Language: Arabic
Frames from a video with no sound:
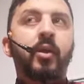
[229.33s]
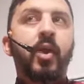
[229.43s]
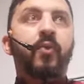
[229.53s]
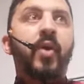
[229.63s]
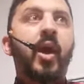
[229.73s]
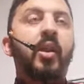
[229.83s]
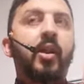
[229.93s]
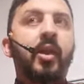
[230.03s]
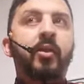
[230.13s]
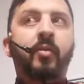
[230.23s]
أفعال
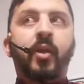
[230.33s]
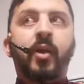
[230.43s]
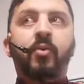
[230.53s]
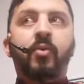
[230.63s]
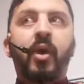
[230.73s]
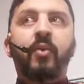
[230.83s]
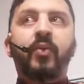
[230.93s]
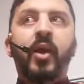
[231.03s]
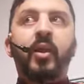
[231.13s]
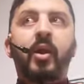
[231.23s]
الله تبارك وتعالى
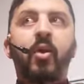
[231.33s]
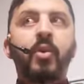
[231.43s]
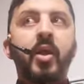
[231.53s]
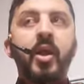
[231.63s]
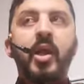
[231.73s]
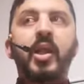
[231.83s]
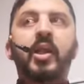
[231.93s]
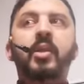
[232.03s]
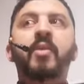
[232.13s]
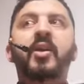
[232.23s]
في هذا الكون اللي
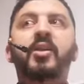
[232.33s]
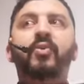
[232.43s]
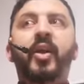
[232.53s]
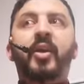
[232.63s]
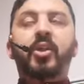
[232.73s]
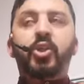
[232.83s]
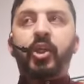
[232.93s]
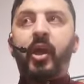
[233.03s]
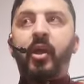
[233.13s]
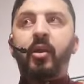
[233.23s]
احنا ما عندناش فيها حتى شي
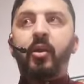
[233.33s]
دخل